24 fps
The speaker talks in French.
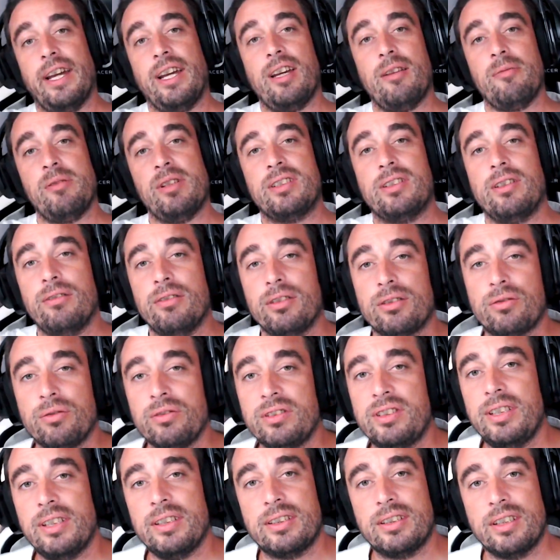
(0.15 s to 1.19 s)
Eh ben salut à
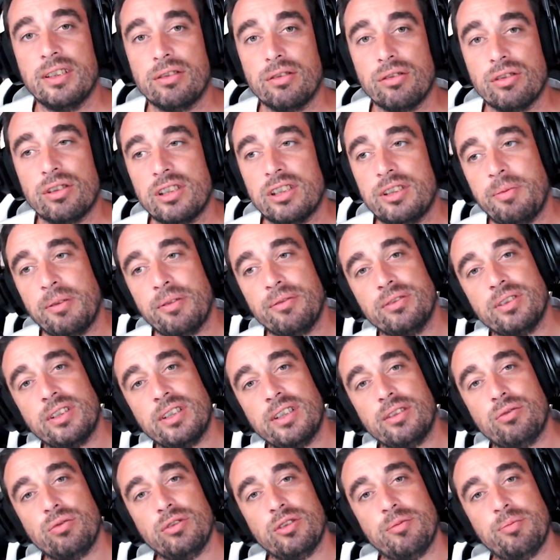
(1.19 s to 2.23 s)
tous, c'est Skizo. j'espère que vous
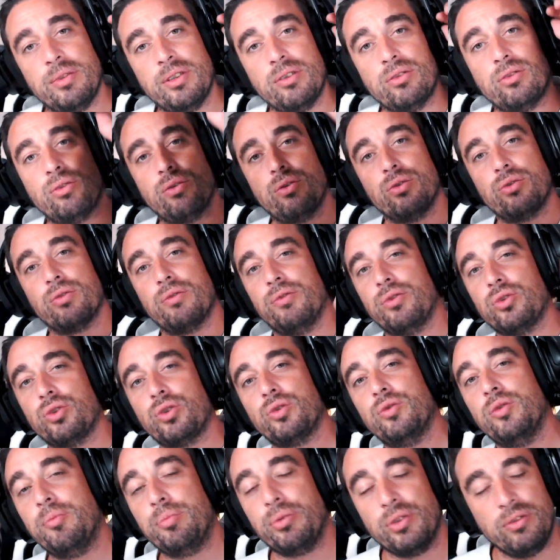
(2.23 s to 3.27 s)
allez tous bien. On se retrouve
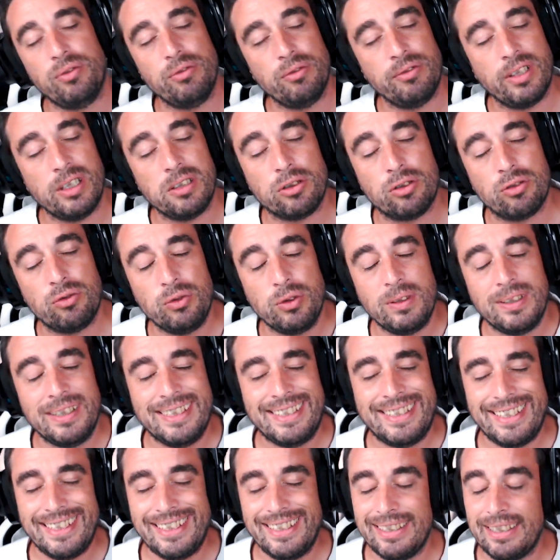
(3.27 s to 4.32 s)
aujourd'hui pour une nouvelle
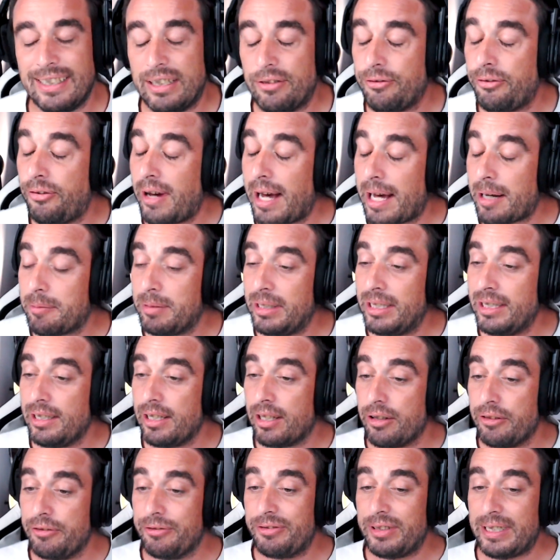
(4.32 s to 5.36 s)
actualité
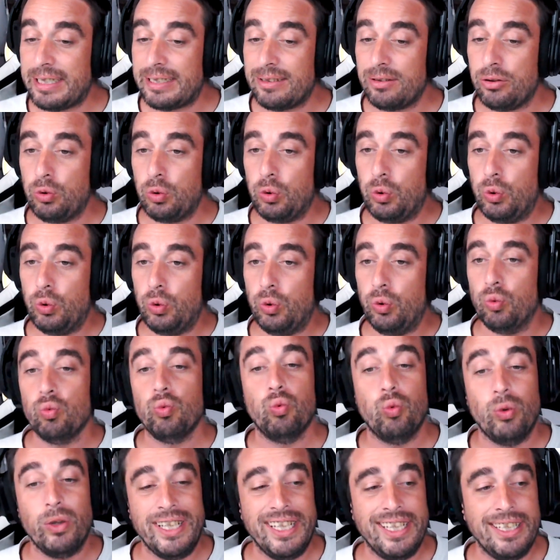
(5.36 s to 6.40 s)
Farming 22.
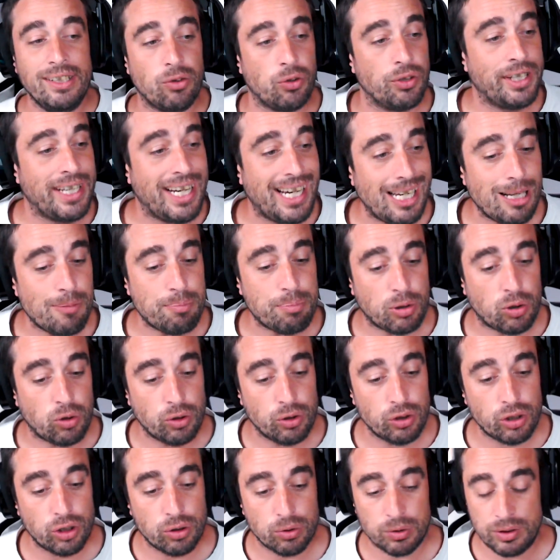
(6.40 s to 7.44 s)
Oui, on est à
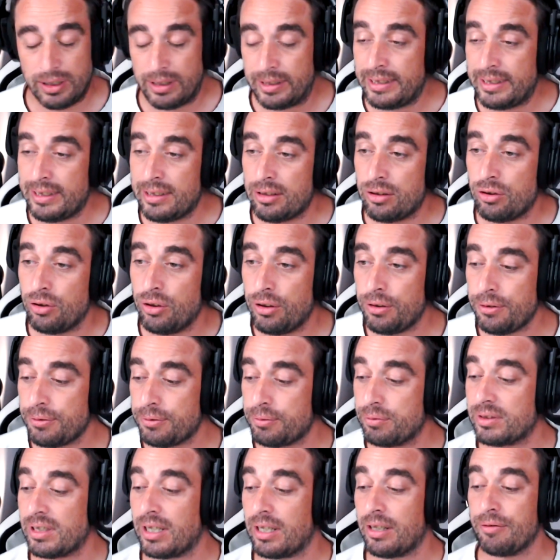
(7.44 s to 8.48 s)
l'approche, on est le
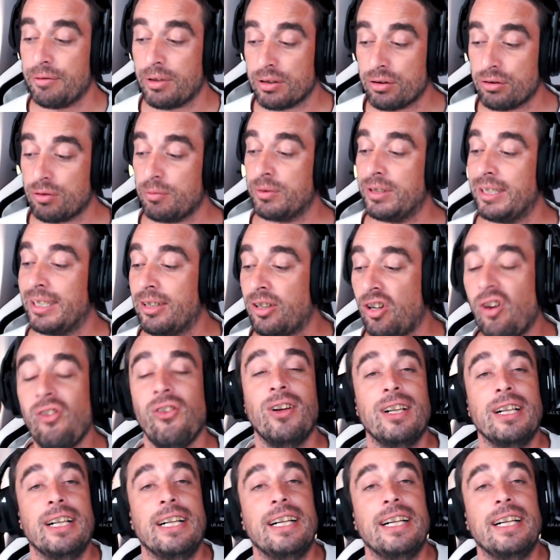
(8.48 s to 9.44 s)
19, vous allez voir sur mon écran.